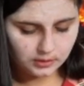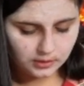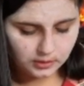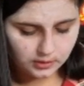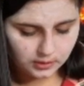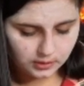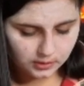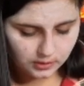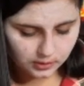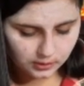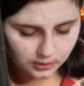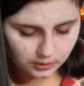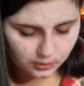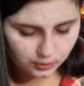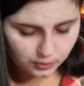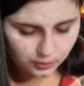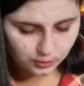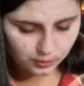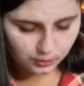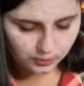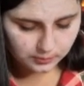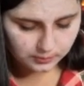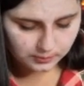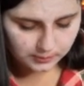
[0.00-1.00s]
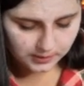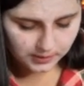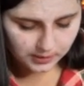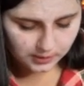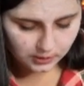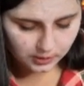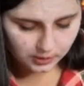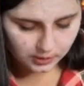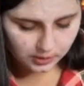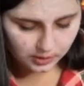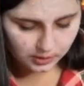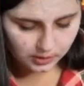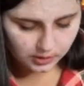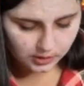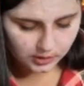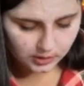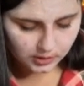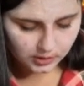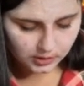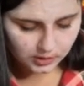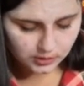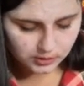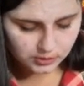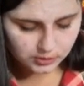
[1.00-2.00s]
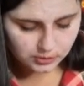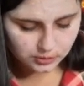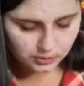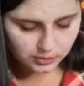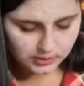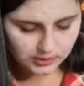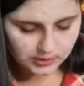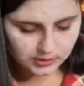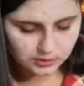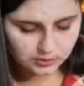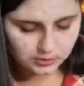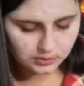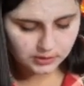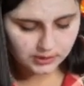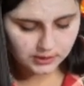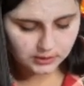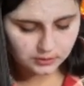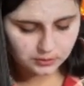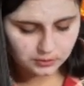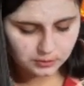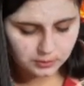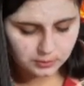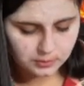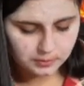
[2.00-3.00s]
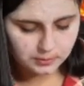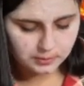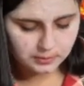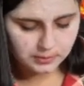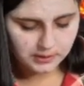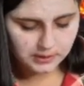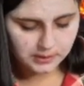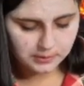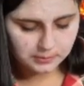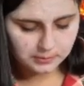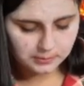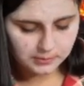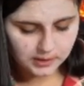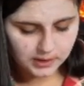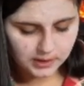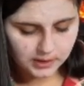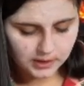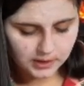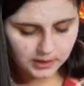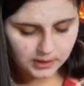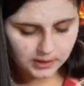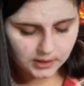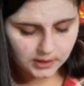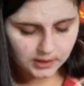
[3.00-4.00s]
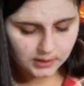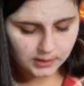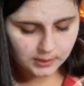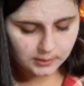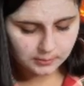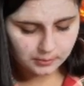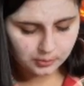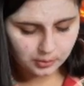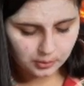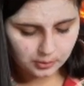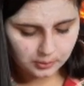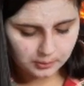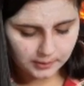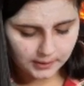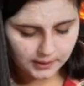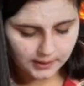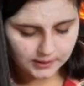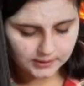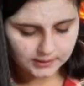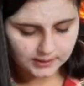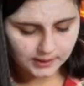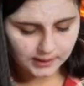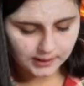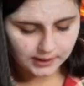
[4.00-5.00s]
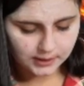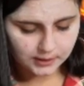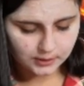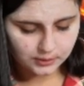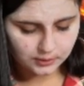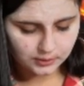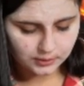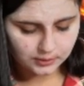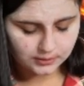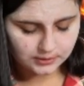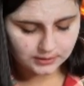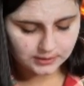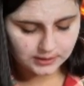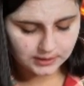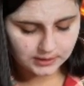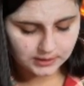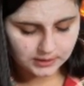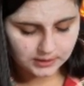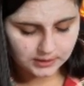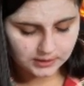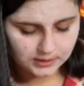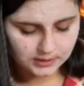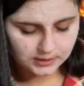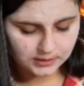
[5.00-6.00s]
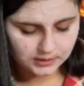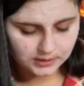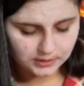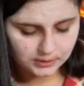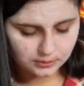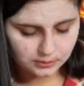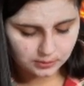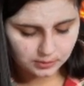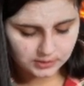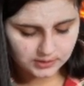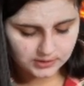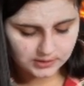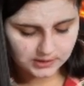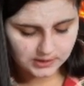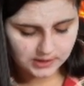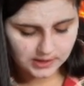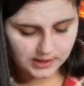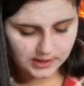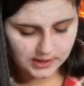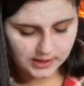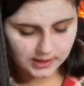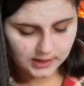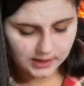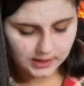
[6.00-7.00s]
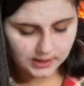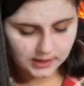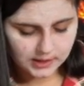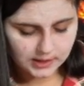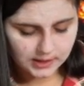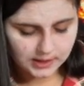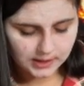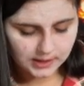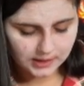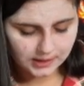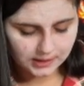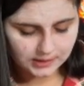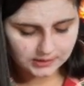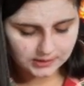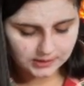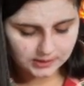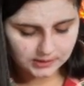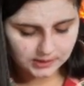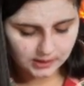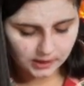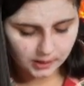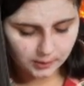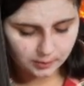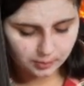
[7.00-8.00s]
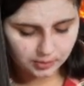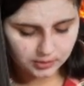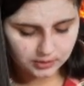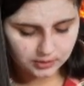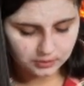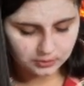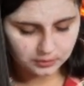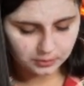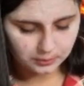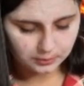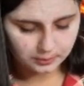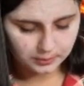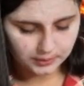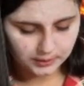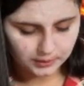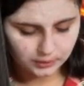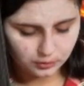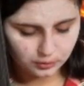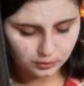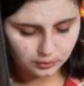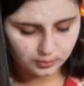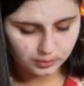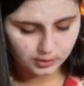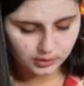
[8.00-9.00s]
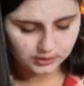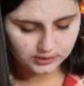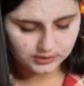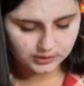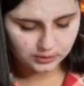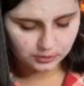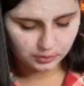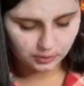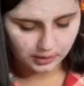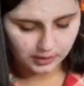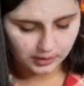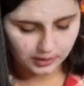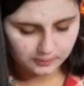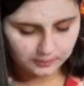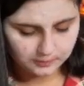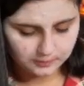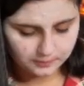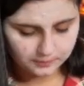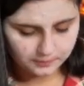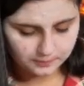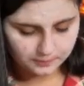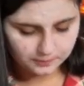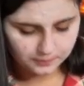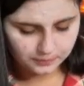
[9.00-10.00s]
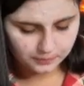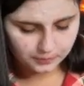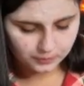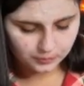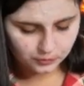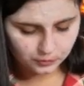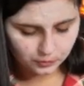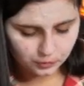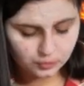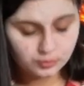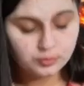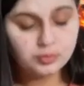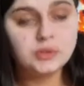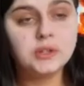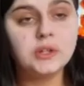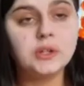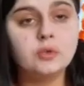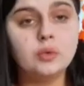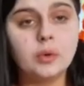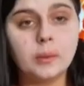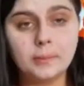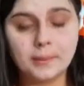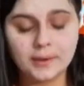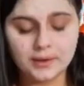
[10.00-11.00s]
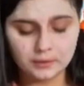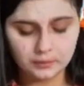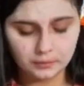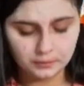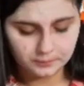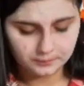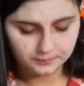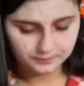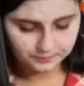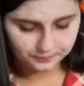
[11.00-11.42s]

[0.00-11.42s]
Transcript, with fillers: l'enlumineur sur les zones à sublimer, pommettes, accordées, des sourcilières, etc. puis estomper du bord des doigts. Du bout des doigts, pardon.